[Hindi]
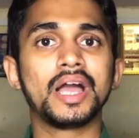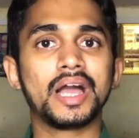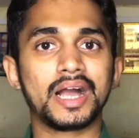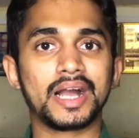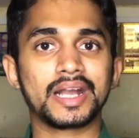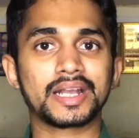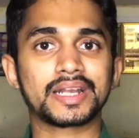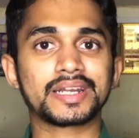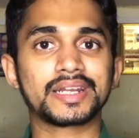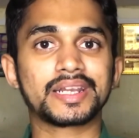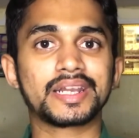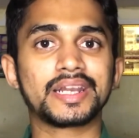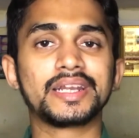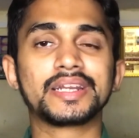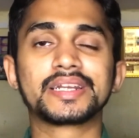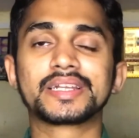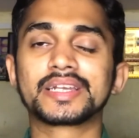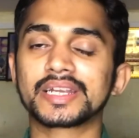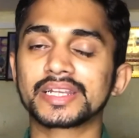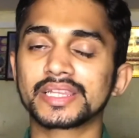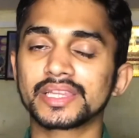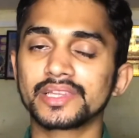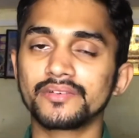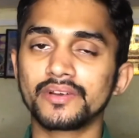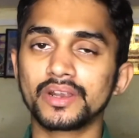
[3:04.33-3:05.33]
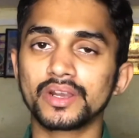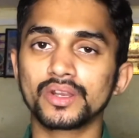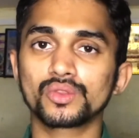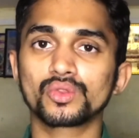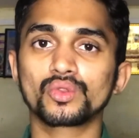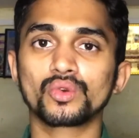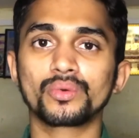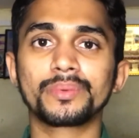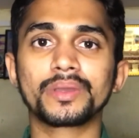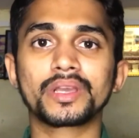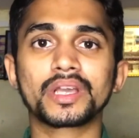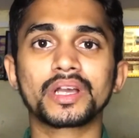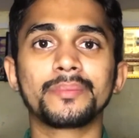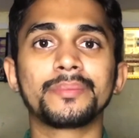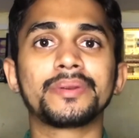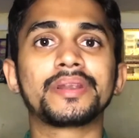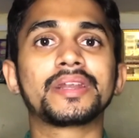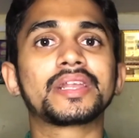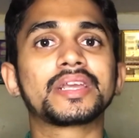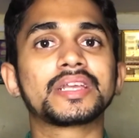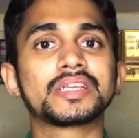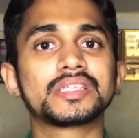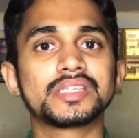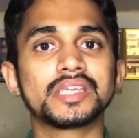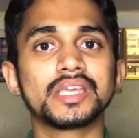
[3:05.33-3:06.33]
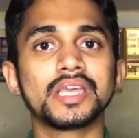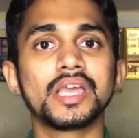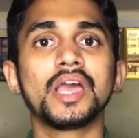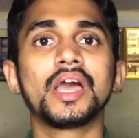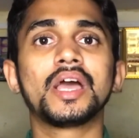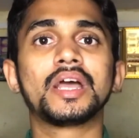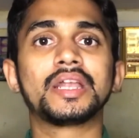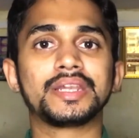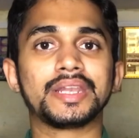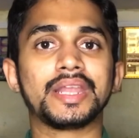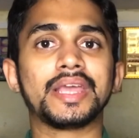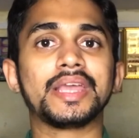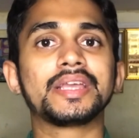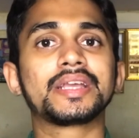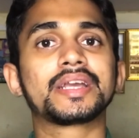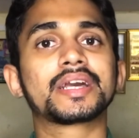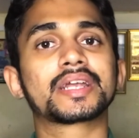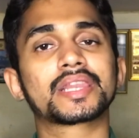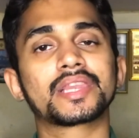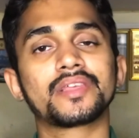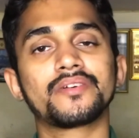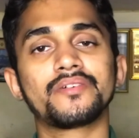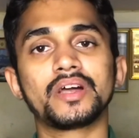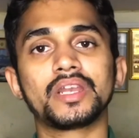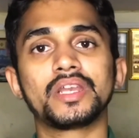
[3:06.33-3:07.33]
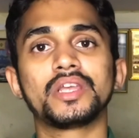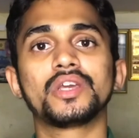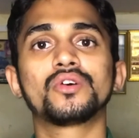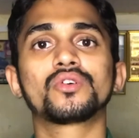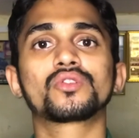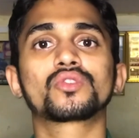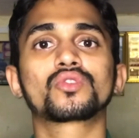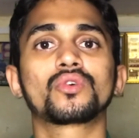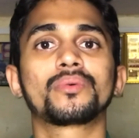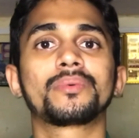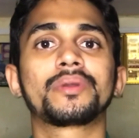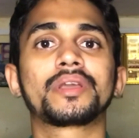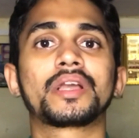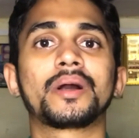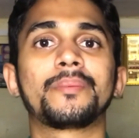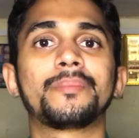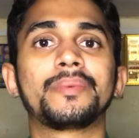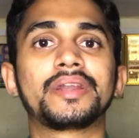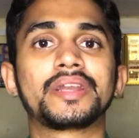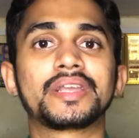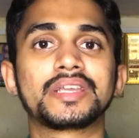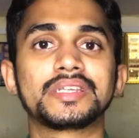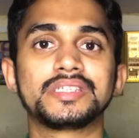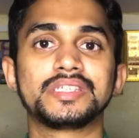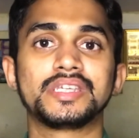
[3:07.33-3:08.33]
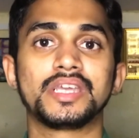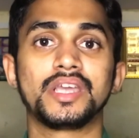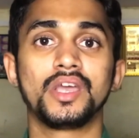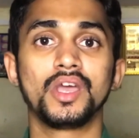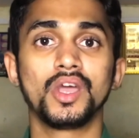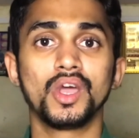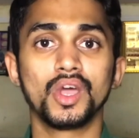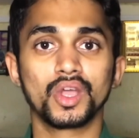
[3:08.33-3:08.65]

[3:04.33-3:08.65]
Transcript: अगर डिलीट करने वाले तो भी कमेंट कीजिए नहीं करने वाले हो तो भी कमेंट कीजिए